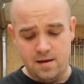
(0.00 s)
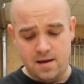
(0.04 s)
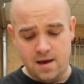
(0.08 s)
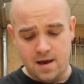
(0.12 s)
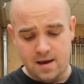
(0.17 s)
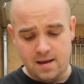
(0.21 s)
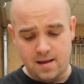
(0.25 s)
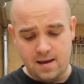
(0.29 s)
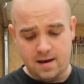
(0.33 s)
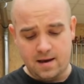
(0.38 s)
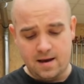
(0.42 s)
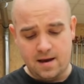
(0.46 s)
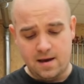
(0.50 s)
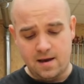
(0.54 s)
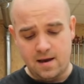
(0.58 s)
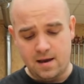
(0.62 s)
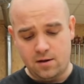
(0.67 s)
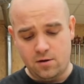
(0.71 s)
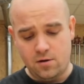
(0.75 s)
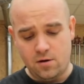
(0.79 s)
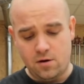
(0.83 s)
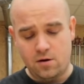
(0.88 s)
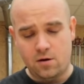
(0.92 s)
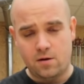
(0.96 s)
nie taka
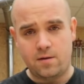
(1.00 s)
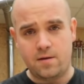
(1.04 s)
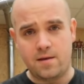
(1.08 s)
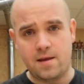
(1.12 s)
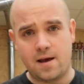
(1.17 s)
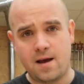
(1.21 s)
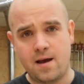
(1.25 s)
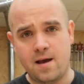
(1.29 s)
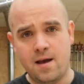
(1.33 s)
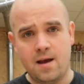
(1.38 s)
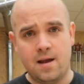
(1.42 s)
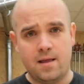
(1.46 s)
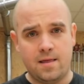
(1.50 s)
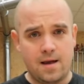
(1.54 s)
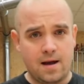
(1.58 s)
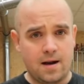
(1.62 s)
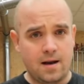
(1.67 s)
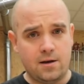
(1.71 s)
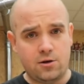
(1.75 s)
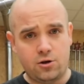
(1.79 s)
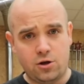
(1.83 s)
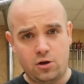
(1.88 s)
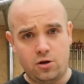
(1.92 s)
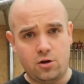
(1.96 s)
jednorodna,
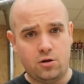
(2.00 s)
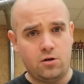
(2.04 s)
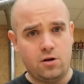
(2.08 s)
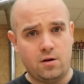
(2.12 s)
należy to